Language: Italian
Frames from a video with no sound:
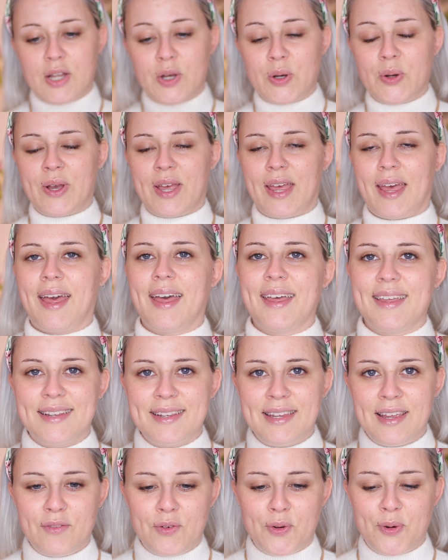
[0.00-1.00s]
Ok,
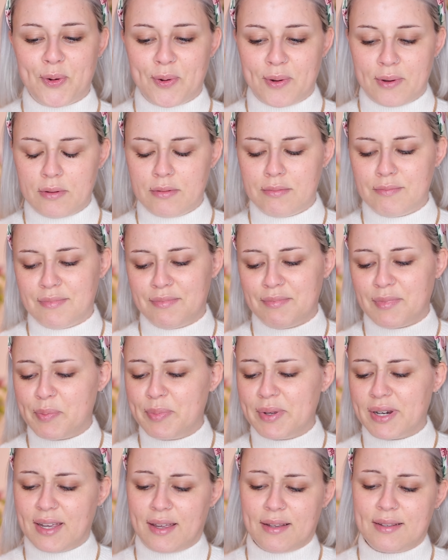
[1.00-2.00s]
devo... Ma
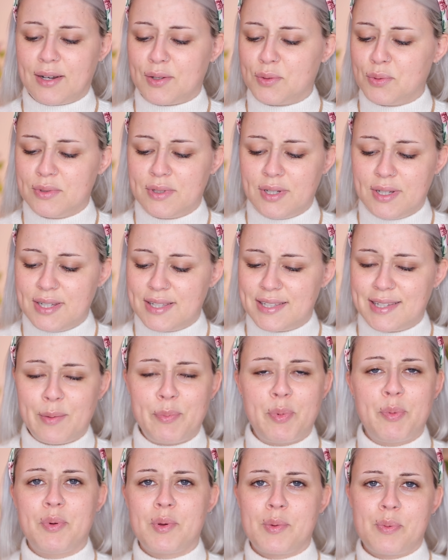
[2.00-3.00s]
perché tra tutti gli
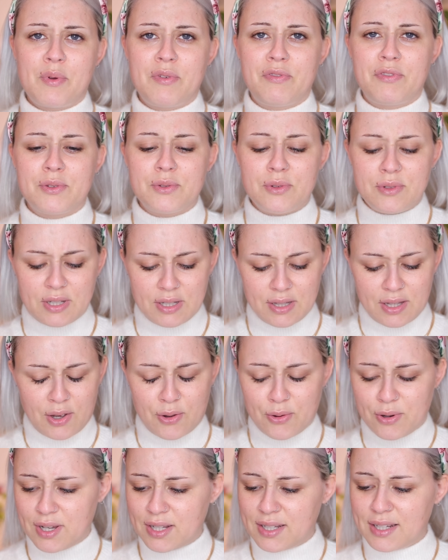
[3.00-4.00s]
step proprio il fondotinta
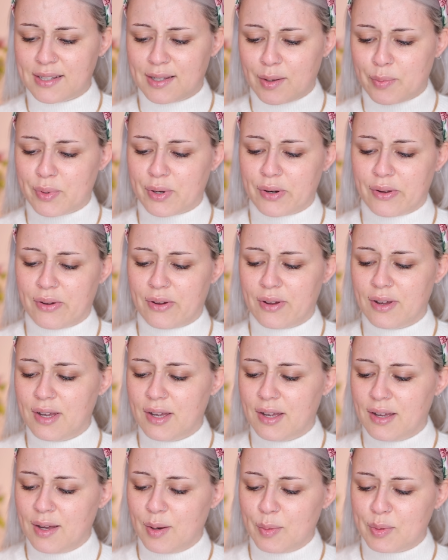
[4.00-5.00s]
con le dita però
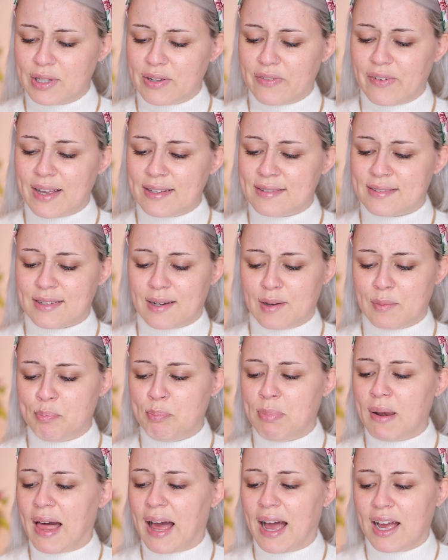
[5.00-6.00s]
poteva essere il
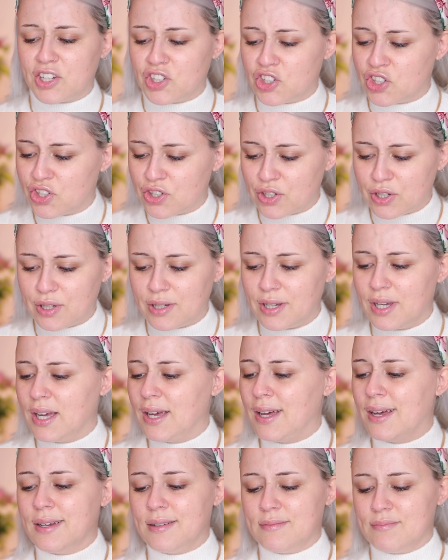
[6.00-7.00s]
blush,
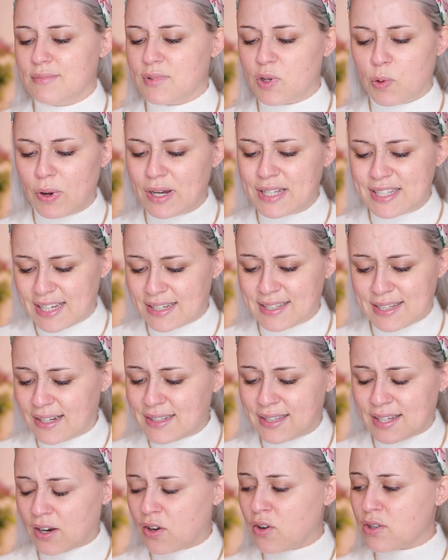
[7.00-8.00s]
qualsiasi
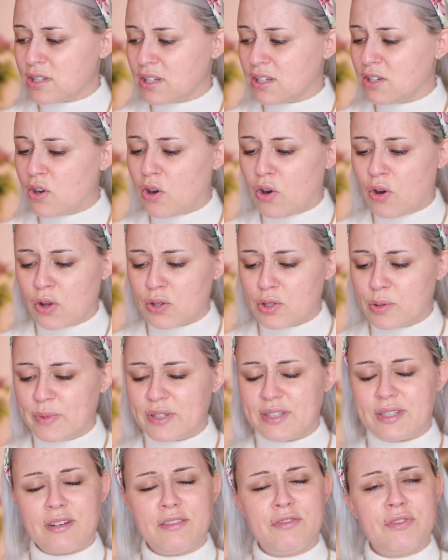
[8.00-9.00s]
altra cosa io odio
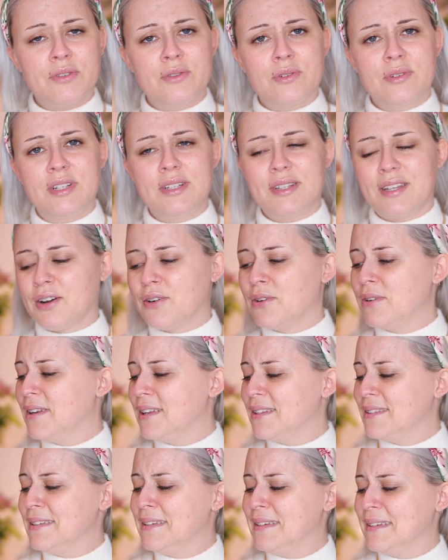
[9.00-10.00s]
mettere il fondotinta con
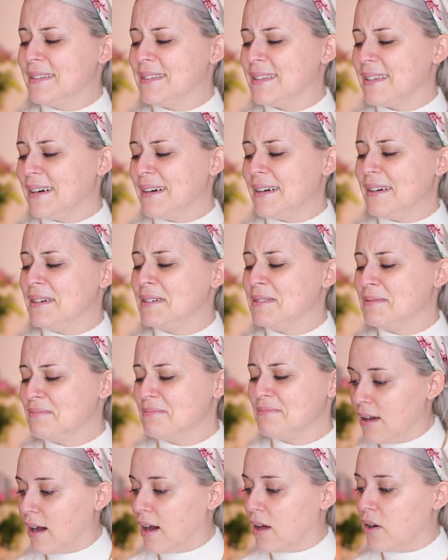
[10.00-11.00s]
le dita.
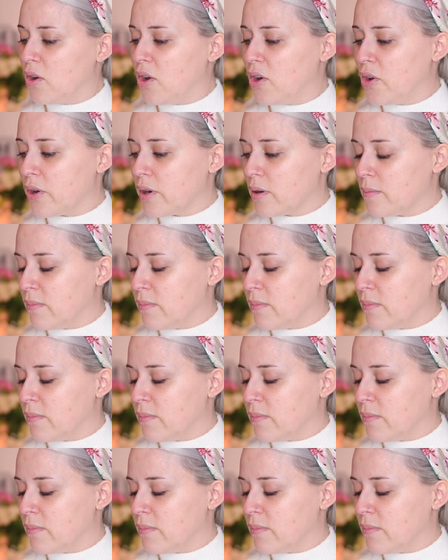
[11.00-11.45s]
Ah no, lo...